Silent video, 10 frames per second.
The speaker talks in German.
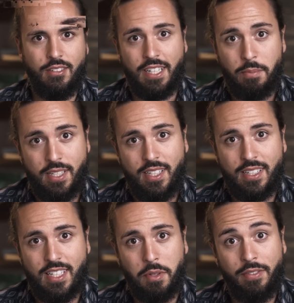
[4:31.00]
Was passiert
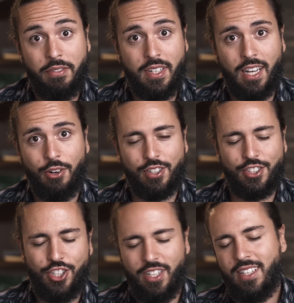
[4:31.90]
jetzt aber, wenn wir die Augen
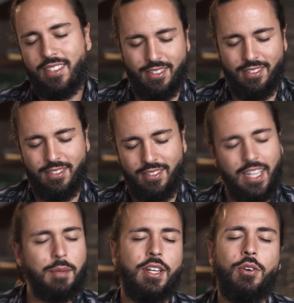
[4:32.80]
schließen?
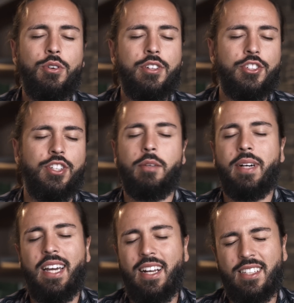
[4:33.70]
Da gibt's auch Unterschiede
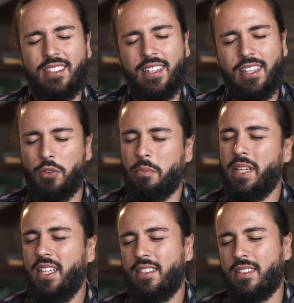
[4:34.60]
bei LSD und
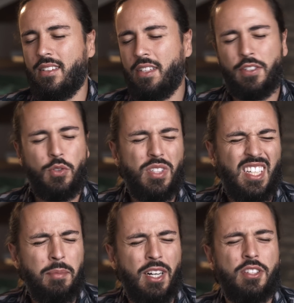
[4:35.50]
Pilzen. Ich versuche sie
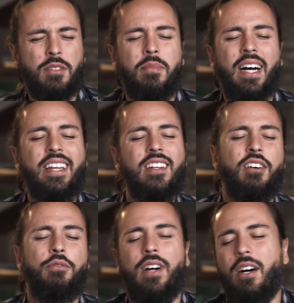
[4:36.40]
dir mal aus meiner
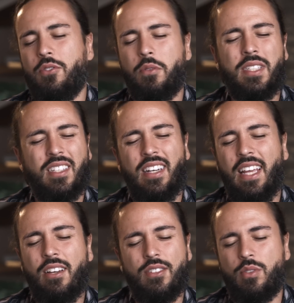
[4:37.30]
Erfahrung so ein bisschen
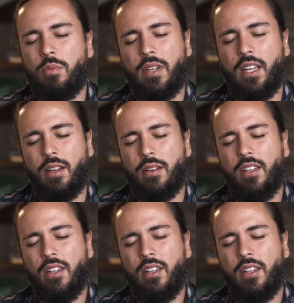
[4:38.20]
näher zu bringen.